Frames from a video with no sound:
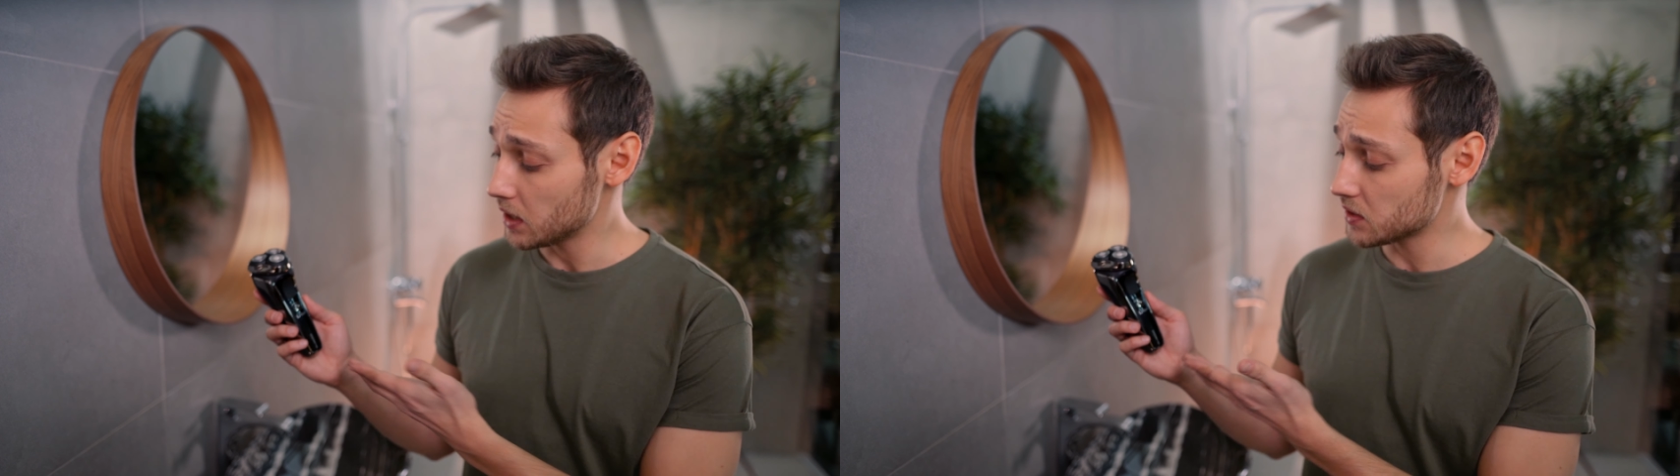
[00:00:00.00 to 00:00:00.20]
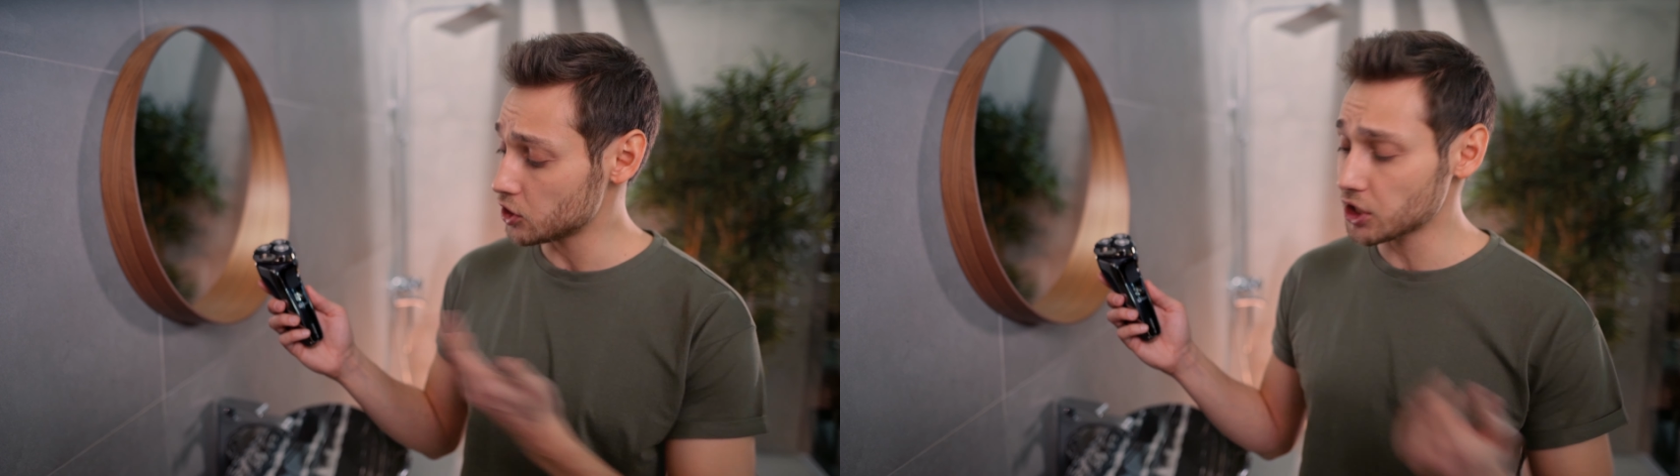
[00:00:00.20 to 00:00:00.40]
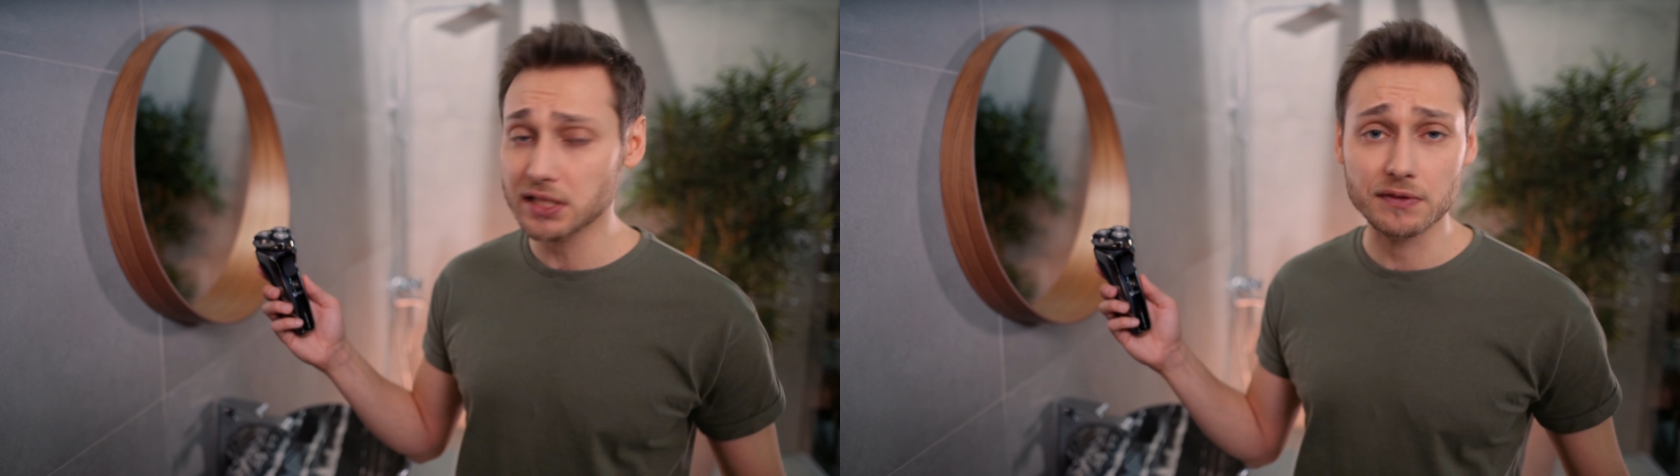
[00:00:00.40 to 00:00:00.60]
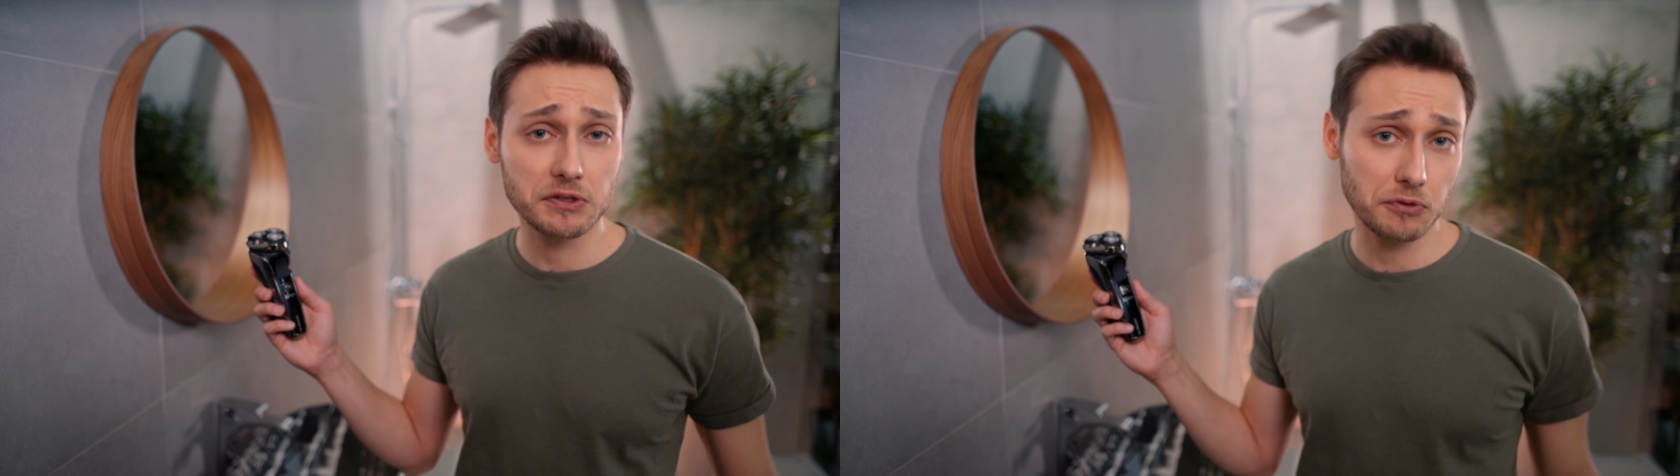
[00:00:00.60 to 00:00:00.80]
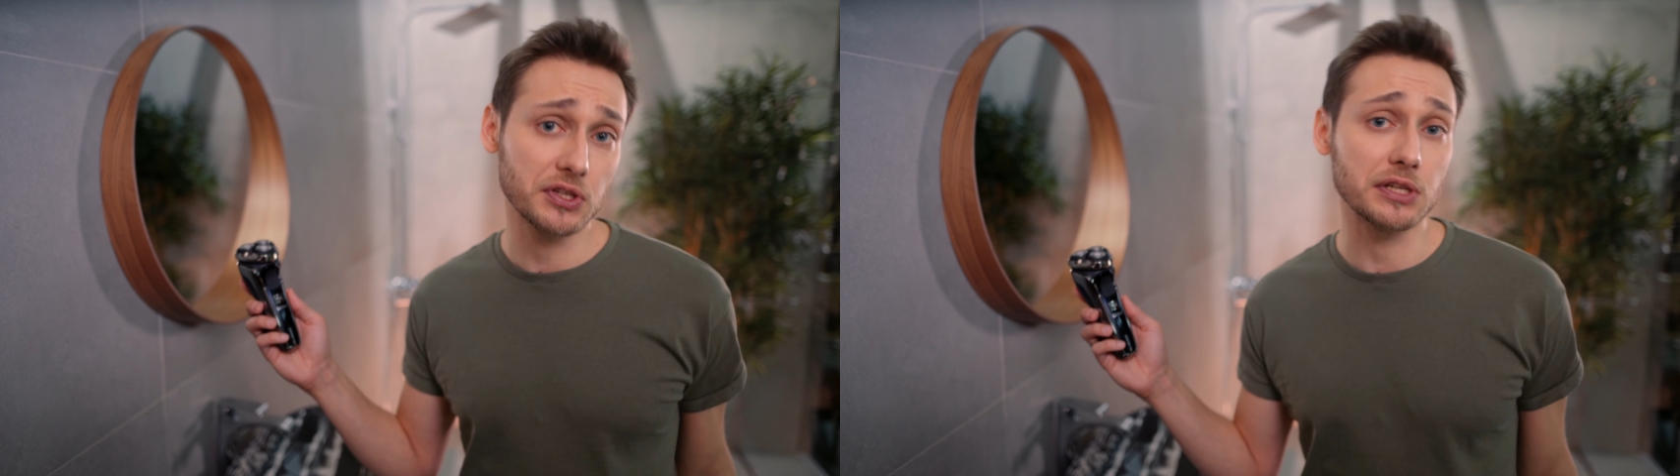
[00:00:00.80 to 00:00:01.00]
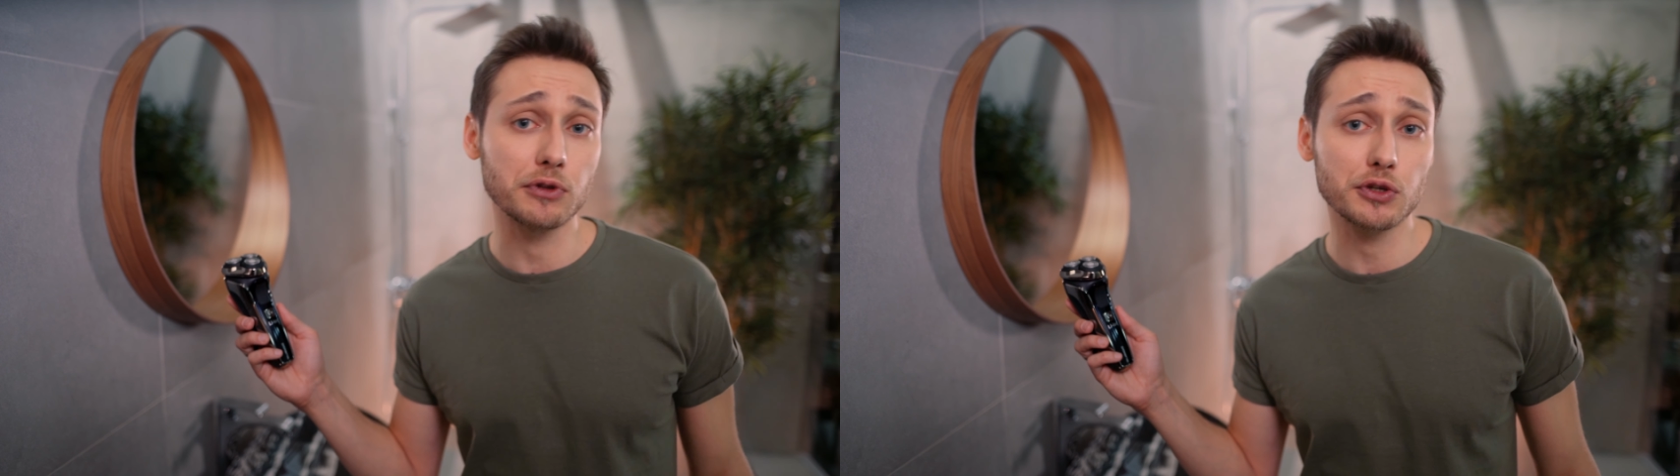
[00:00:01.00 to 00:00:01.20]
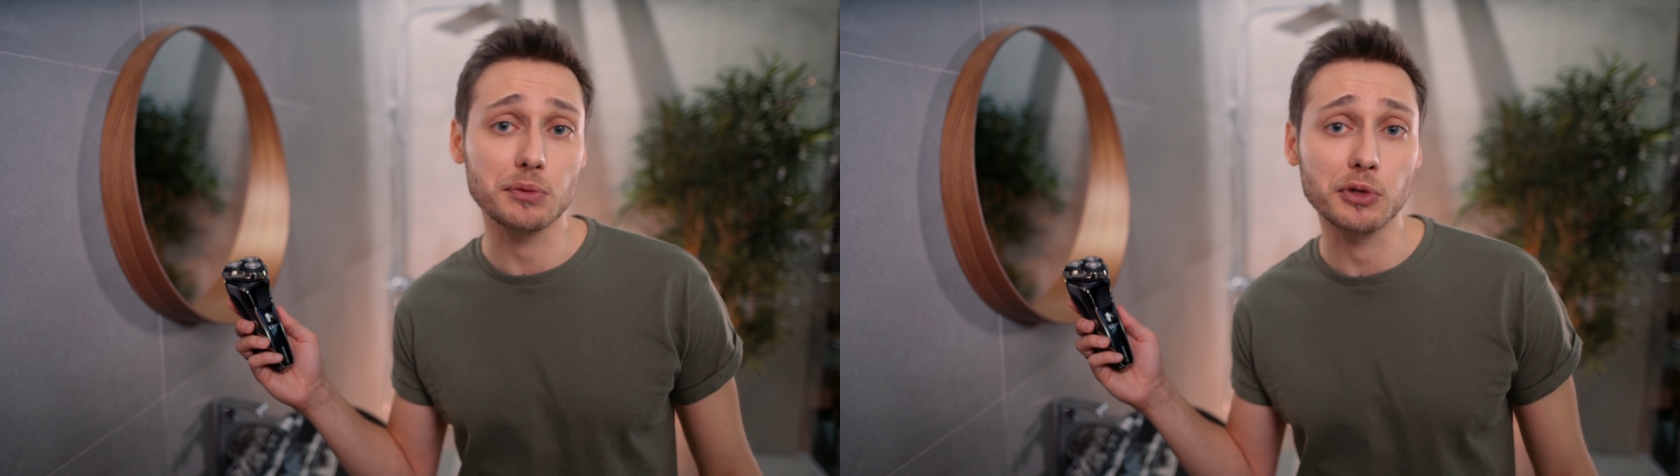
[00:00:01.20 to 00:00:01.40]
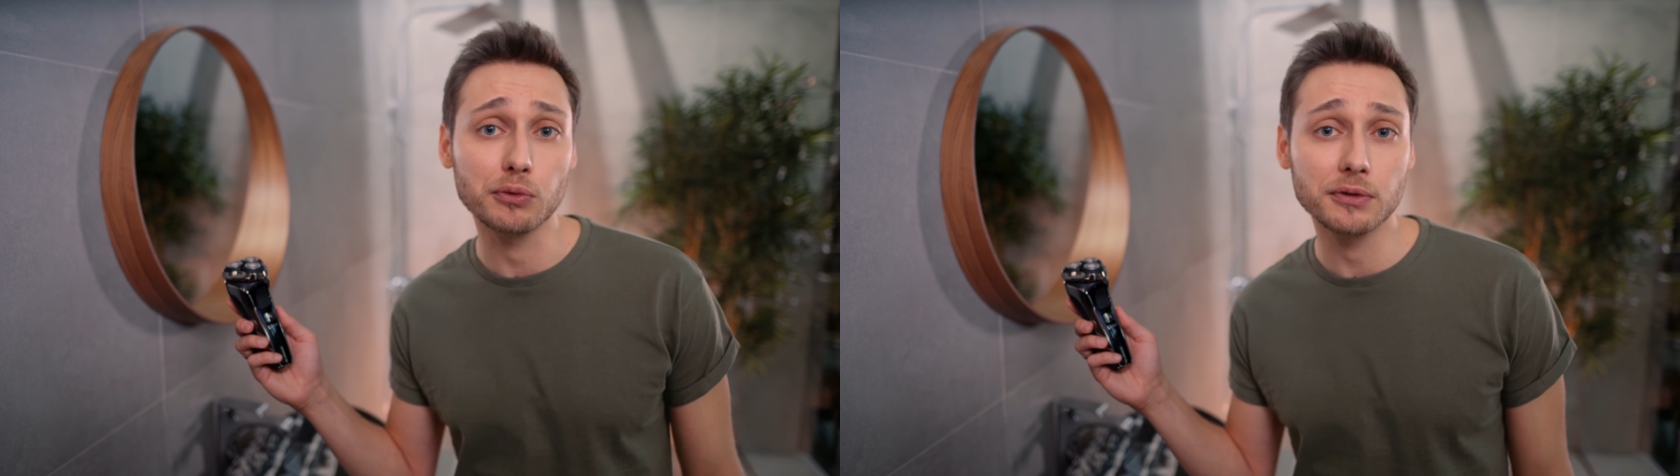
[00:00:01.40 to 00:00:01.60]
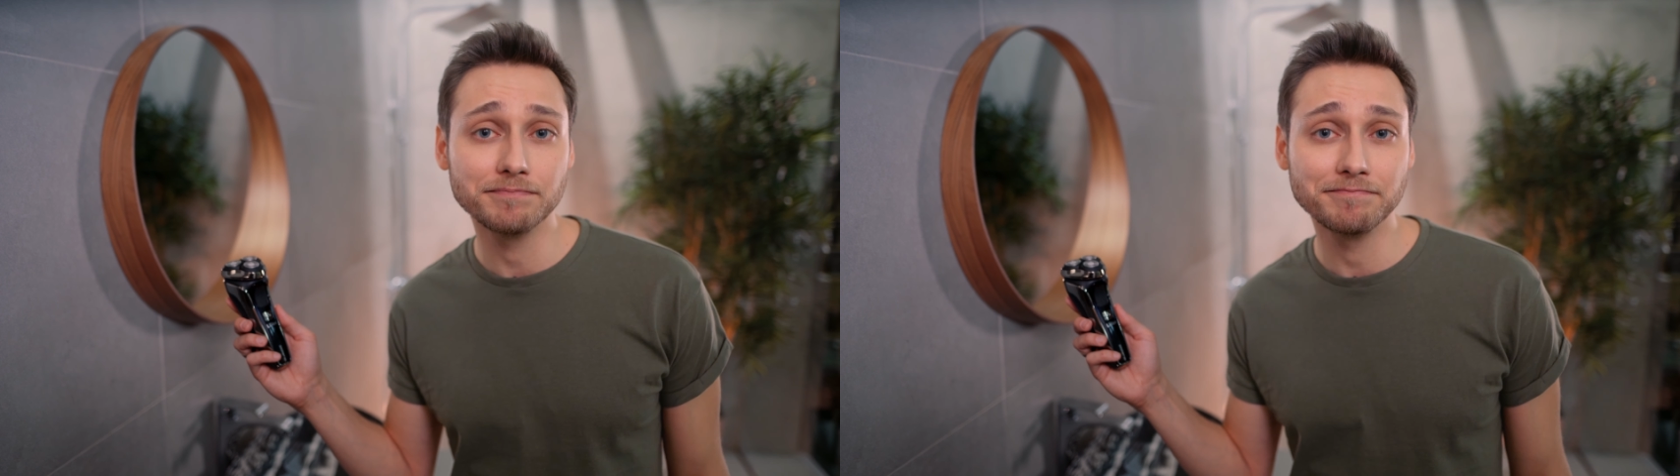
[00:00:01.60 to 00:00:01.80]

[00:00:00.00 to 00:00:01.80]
А заряжается всего за 90 минут.